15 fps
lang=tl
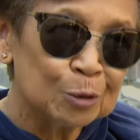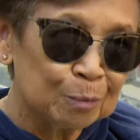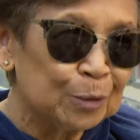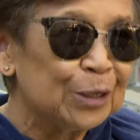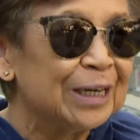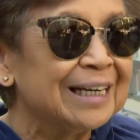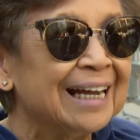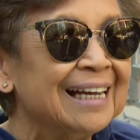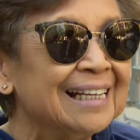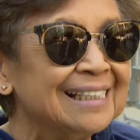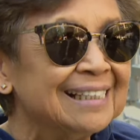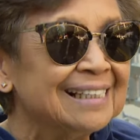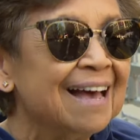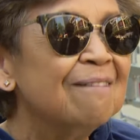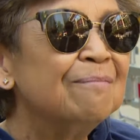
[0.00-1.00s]
who support
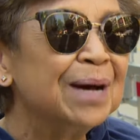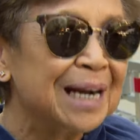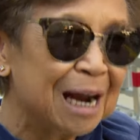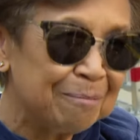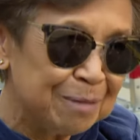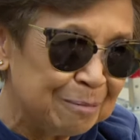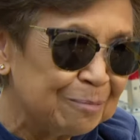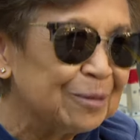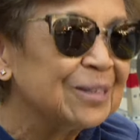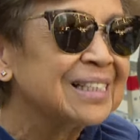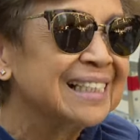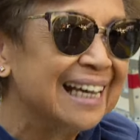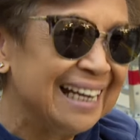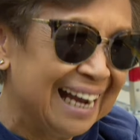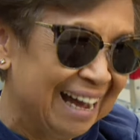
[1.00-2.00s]
us. Marami pong
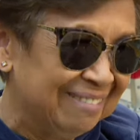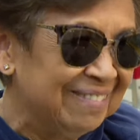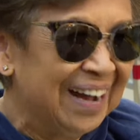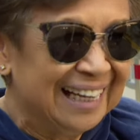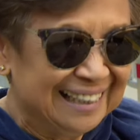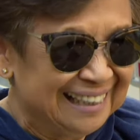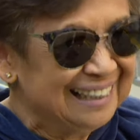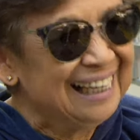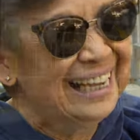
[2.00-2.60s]
salamat.